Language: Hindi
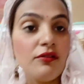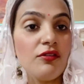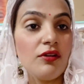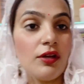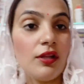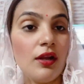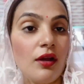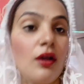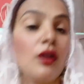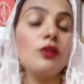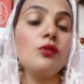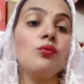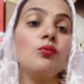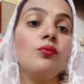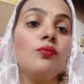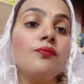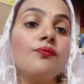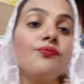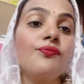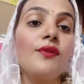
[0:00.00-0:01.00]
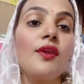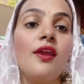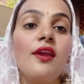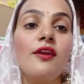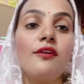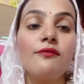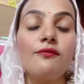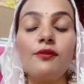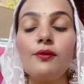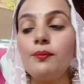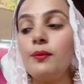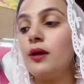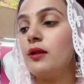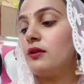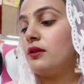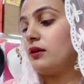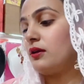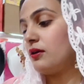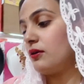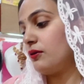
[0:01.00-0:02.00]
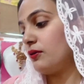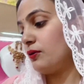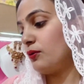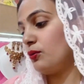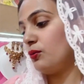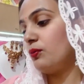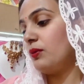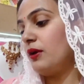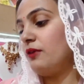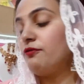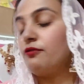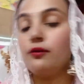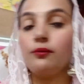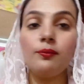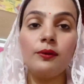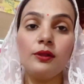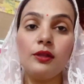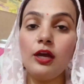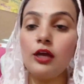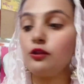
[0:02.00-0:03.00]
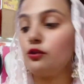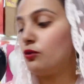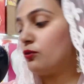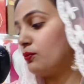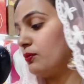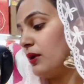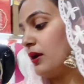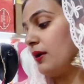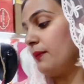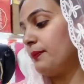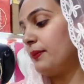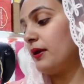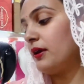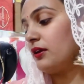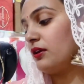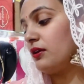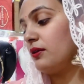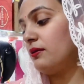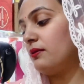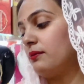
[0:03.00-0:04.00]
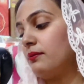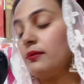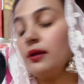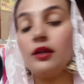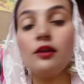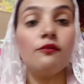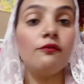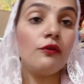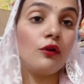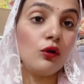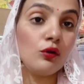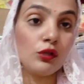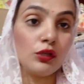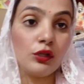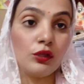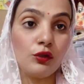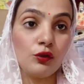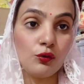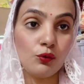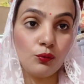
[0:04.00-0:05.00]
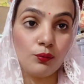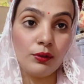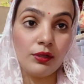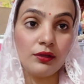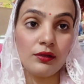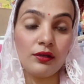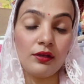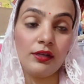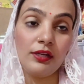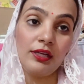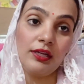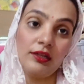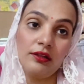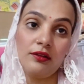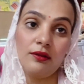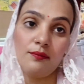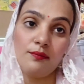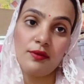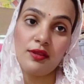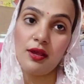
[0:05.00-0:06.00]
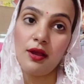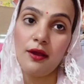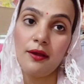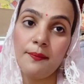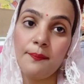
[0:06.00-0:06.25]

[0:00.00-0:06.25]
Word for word: जगह लगा दूँ फिर बातें करती हूँ मैं फिर बताती हूँ मैं आप कि मैंने ब्लॉगिंग क्यों बंद करी है एकदम से